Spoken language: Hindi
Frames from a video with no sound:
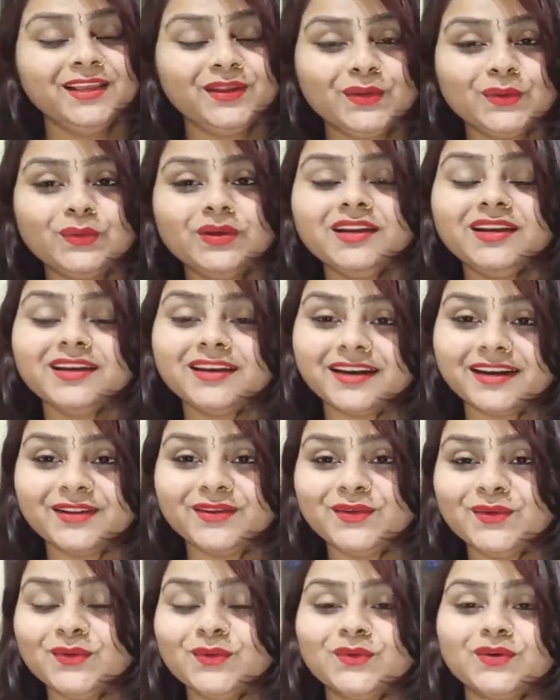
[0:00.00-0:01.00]
क्योंकि
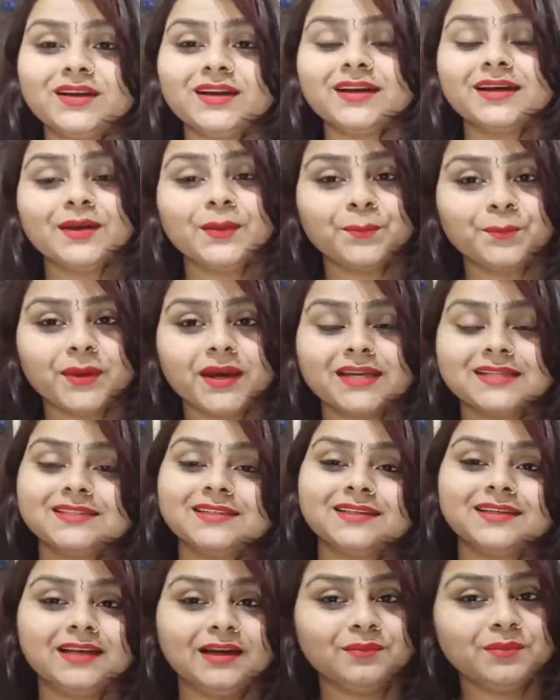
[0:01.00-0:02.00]
लड़कियों को ना
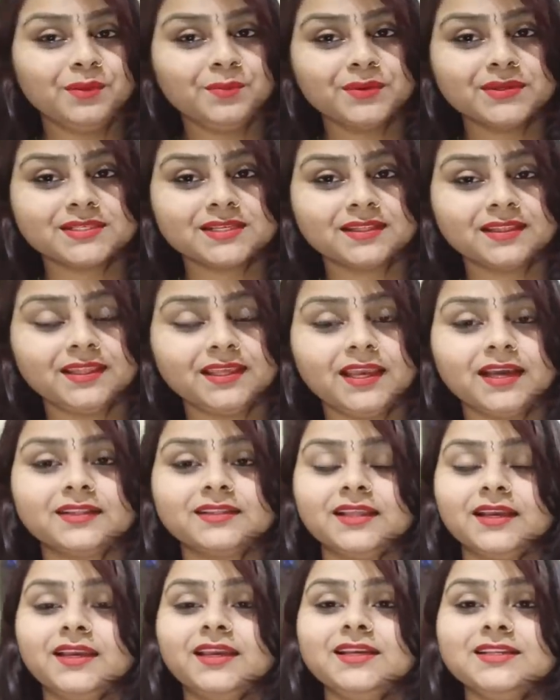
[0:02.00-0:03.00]
कंपैरिजन कभी पसंद नहीं आता